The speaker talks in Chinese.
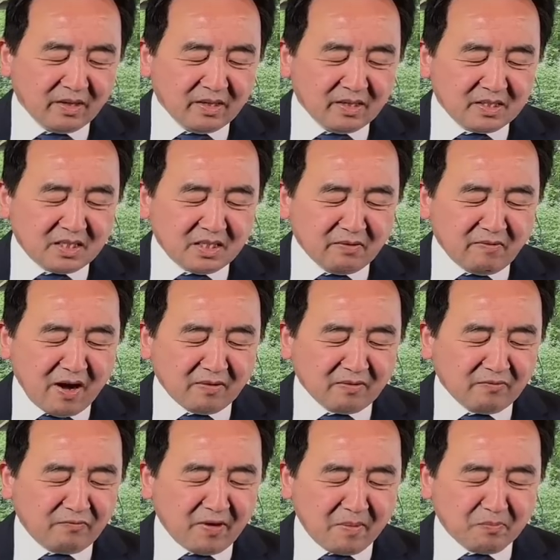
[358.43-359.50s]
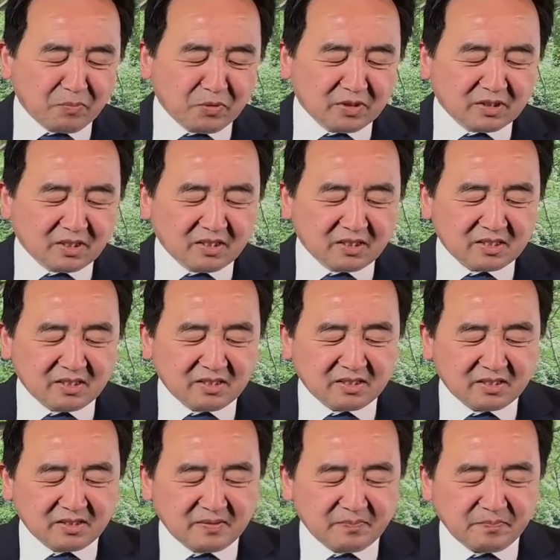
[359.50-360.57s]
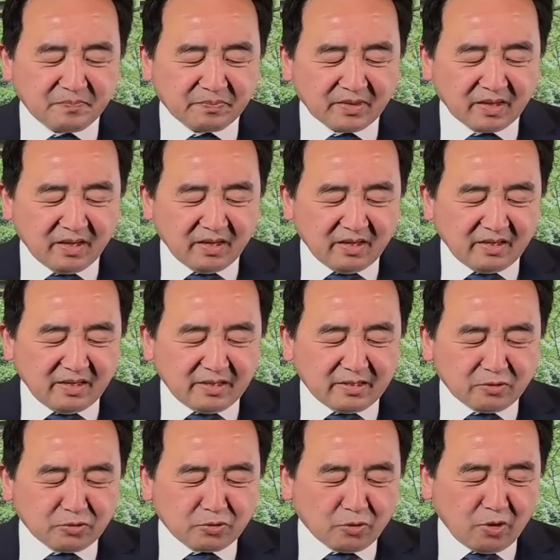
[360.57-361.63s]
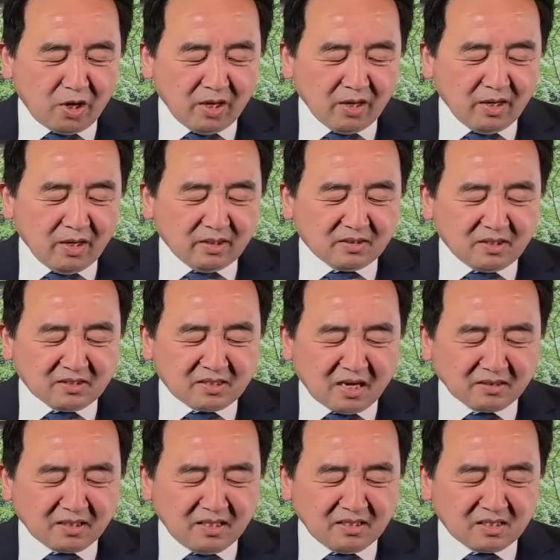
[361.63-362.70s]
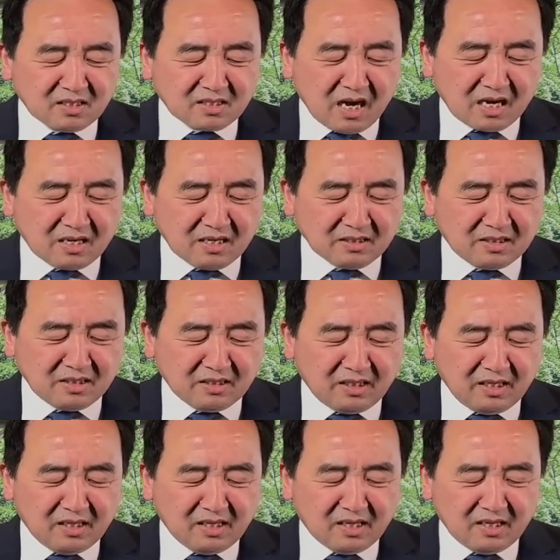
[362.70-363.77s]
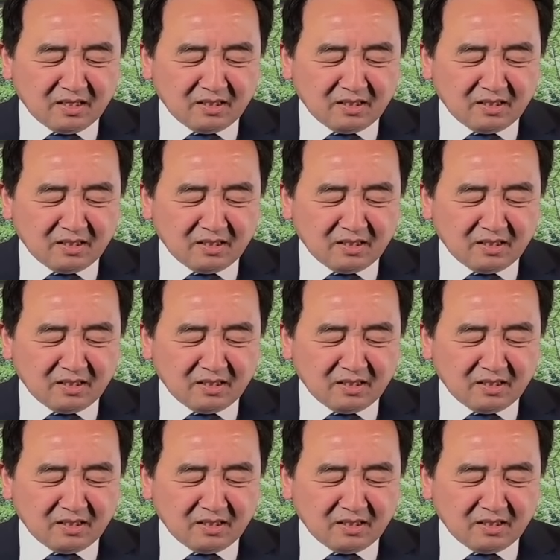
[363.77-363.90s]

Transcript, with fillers: 希望反驳这个事实，也就是说。德桑迪斯刚刚经历了